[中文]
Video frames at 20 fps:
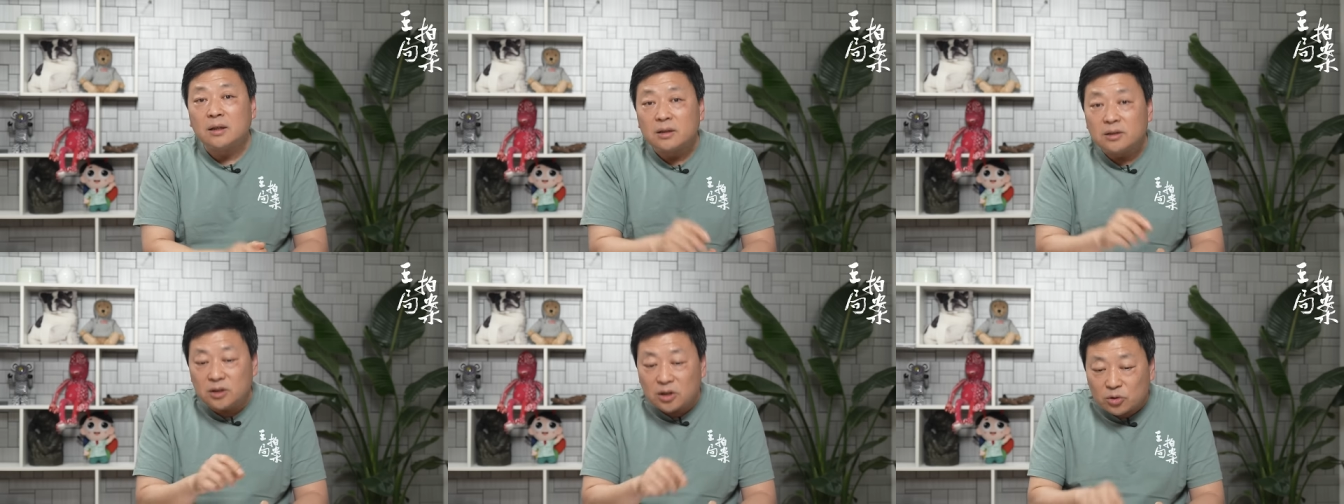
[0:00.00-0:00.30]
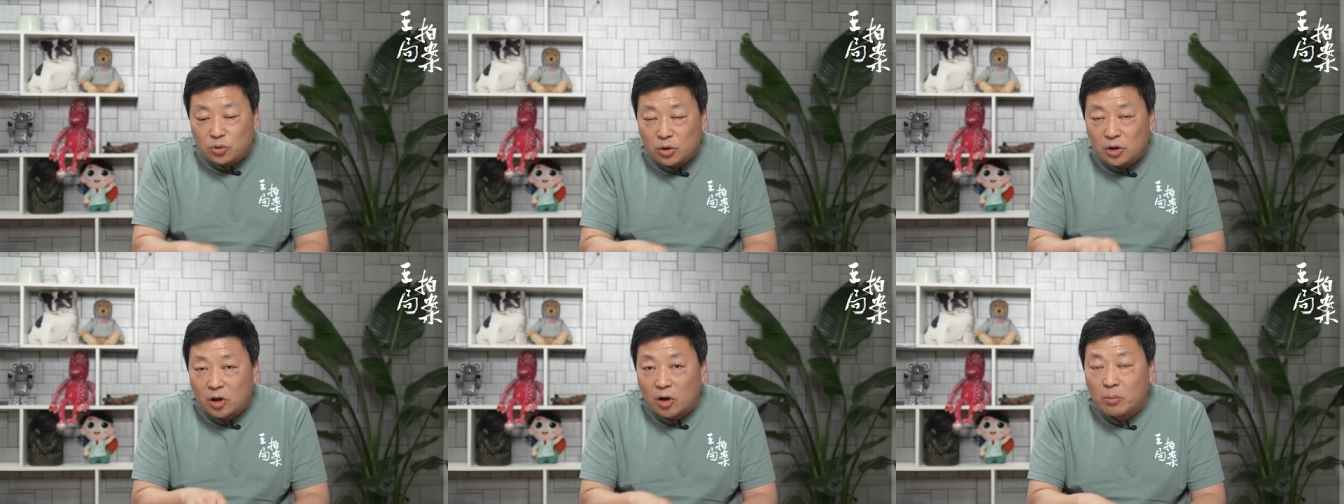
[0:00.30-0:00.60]
这
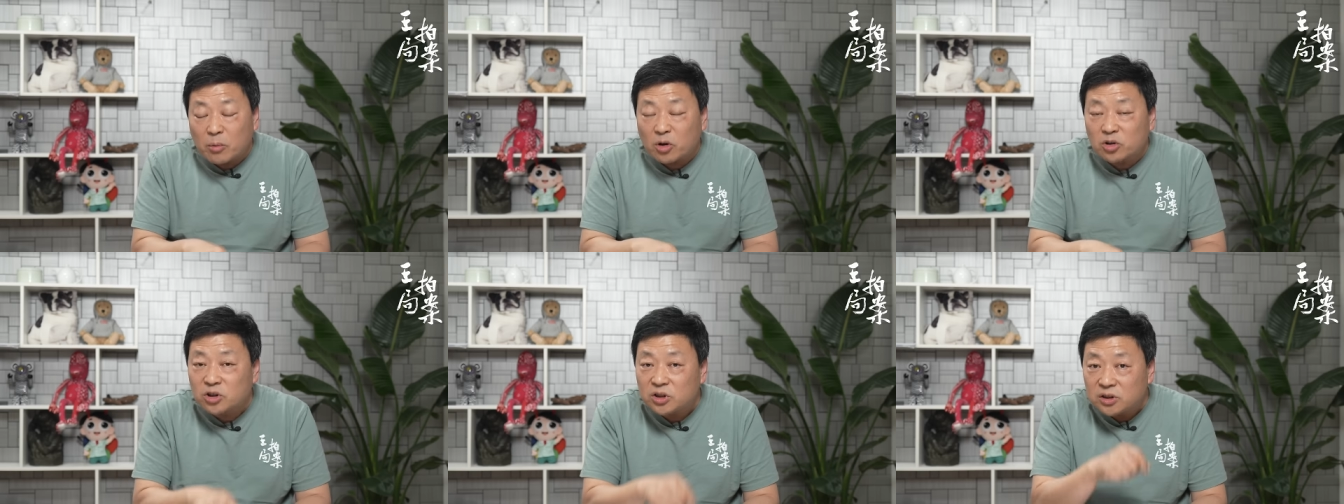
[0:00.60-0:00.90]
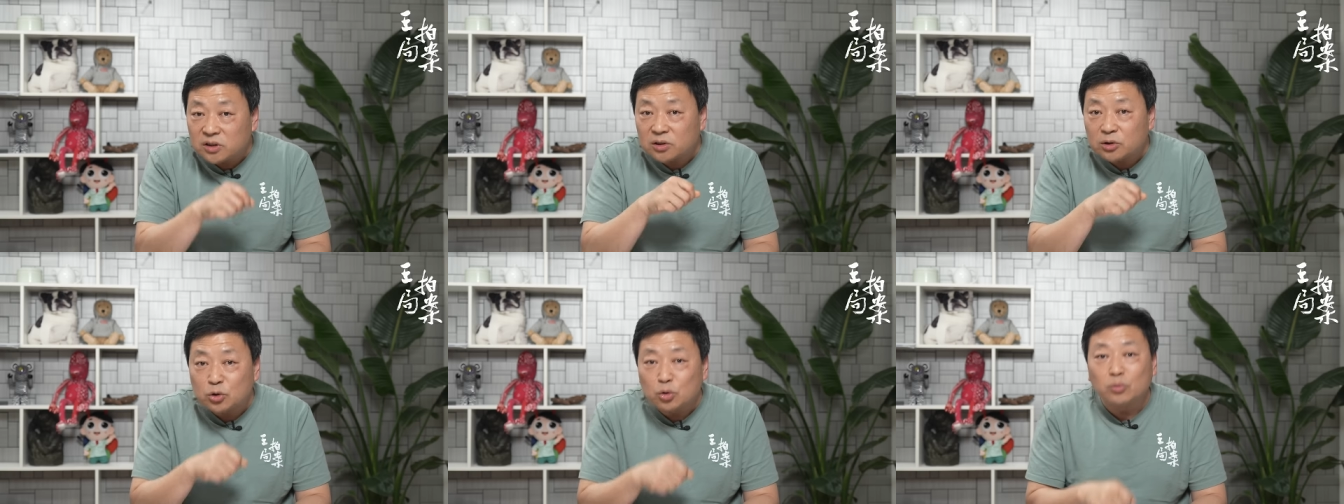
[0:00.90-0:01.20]
对老毛是一
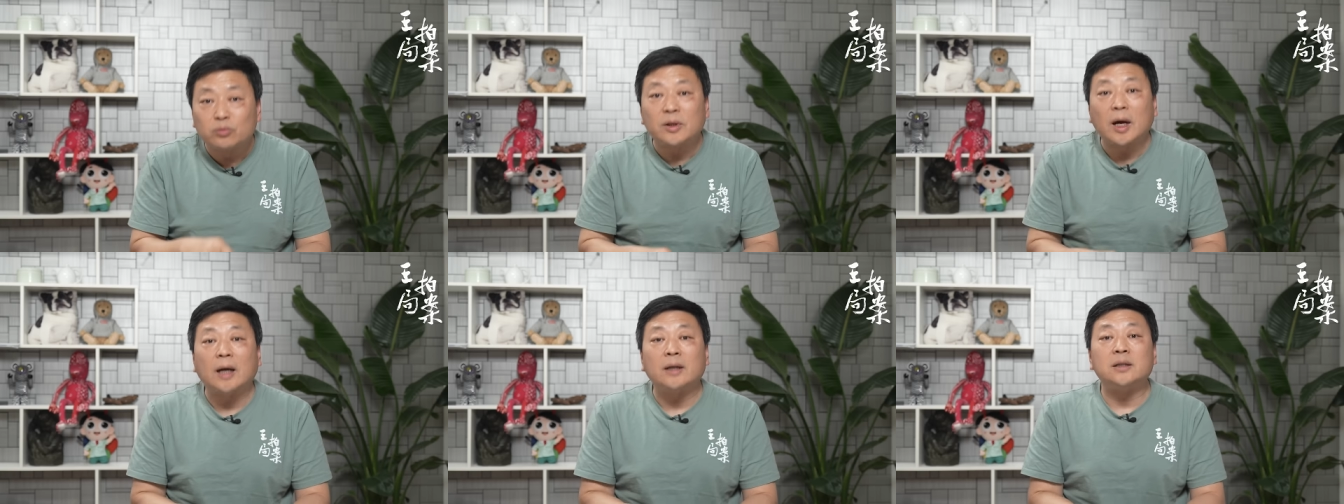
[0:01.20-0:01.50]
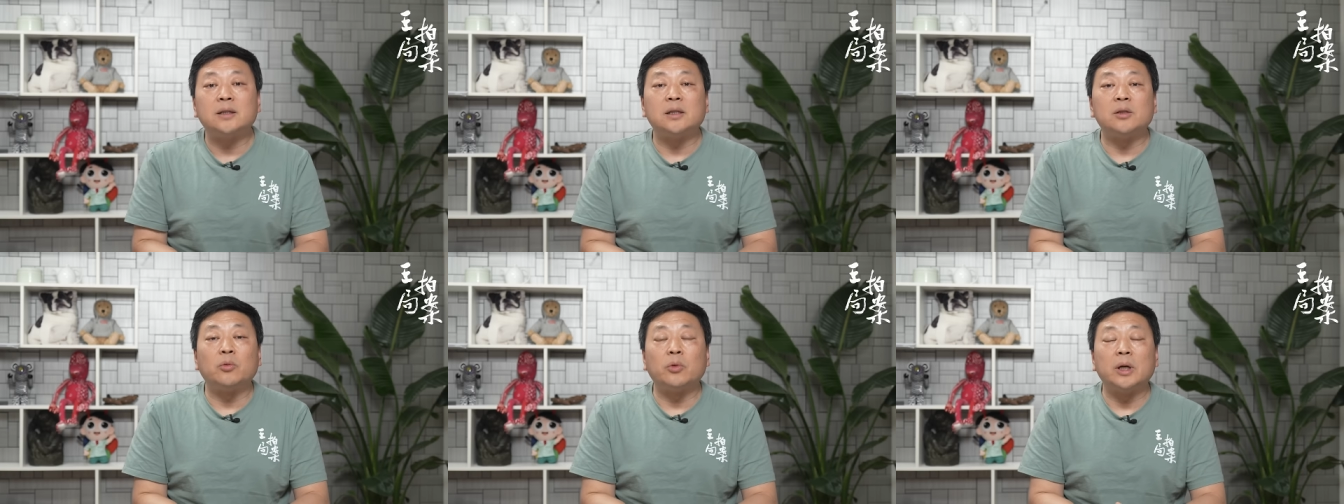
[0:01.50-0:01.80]
次重大
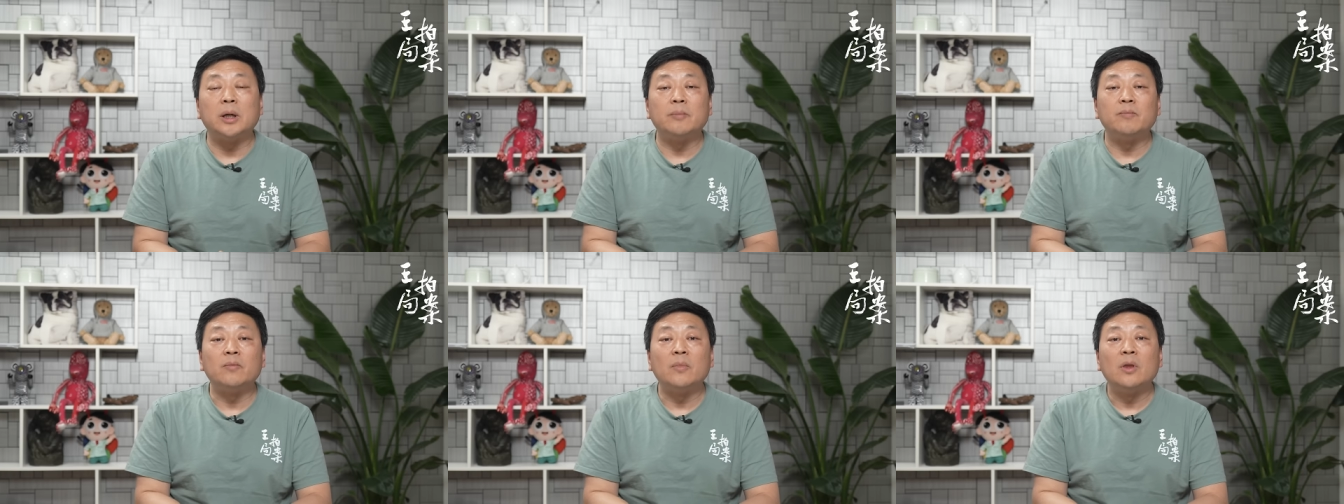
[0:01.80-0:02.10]
机会。